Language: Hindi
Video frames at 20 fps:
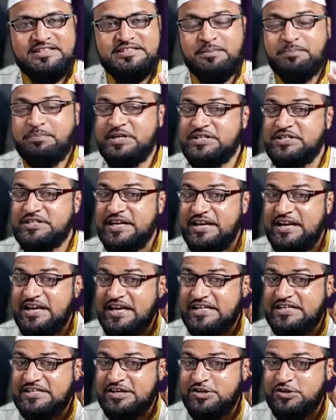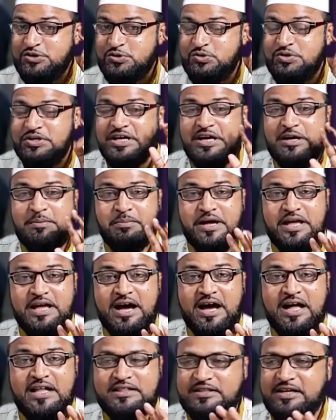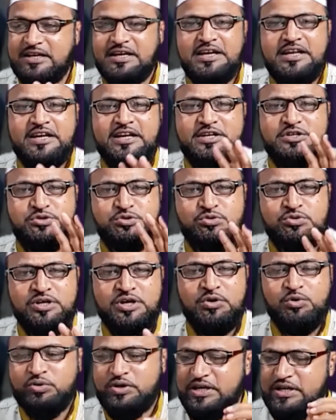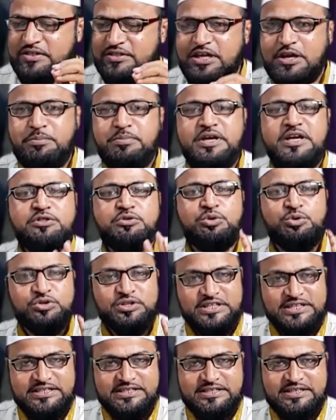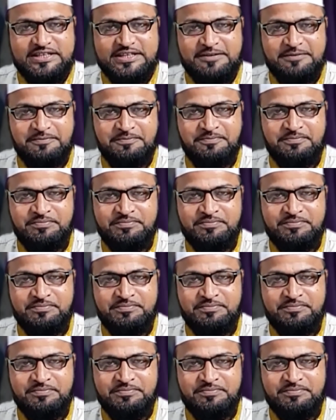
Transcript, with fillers: जब बच्चे लेक्चर सुनकर बयान तकरीरें सुनकर उनकी तरबियत होती थी